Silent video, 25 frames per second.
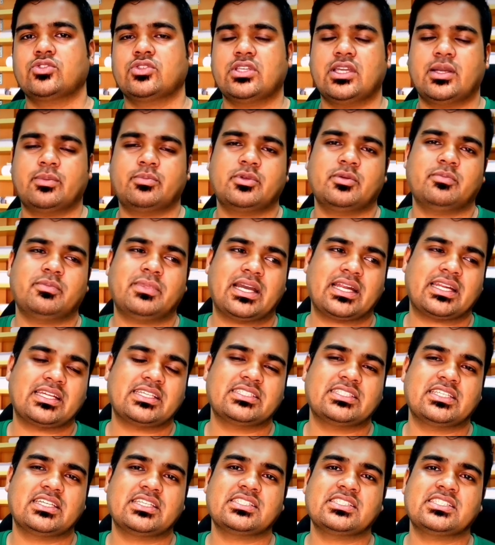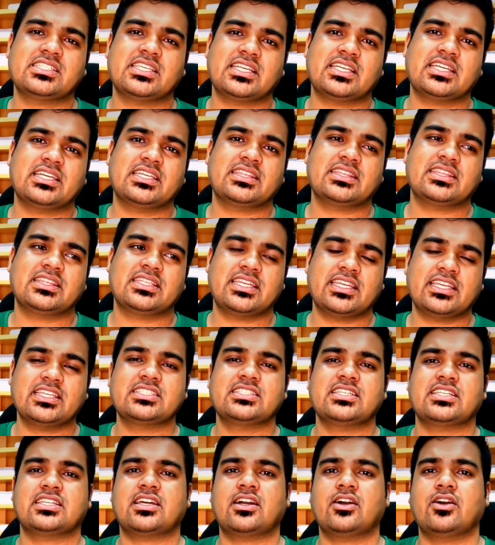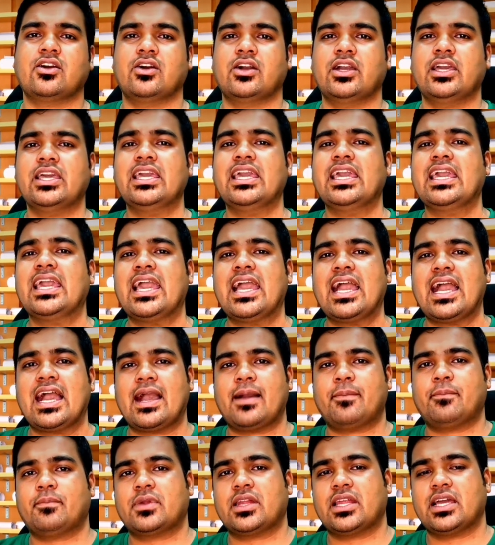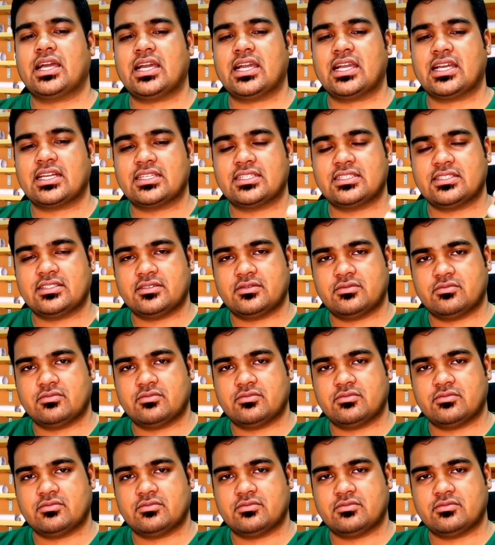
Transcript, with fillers: যদি আপনি মারা যান সেক্ষেত্রে যেটা হয় আপনার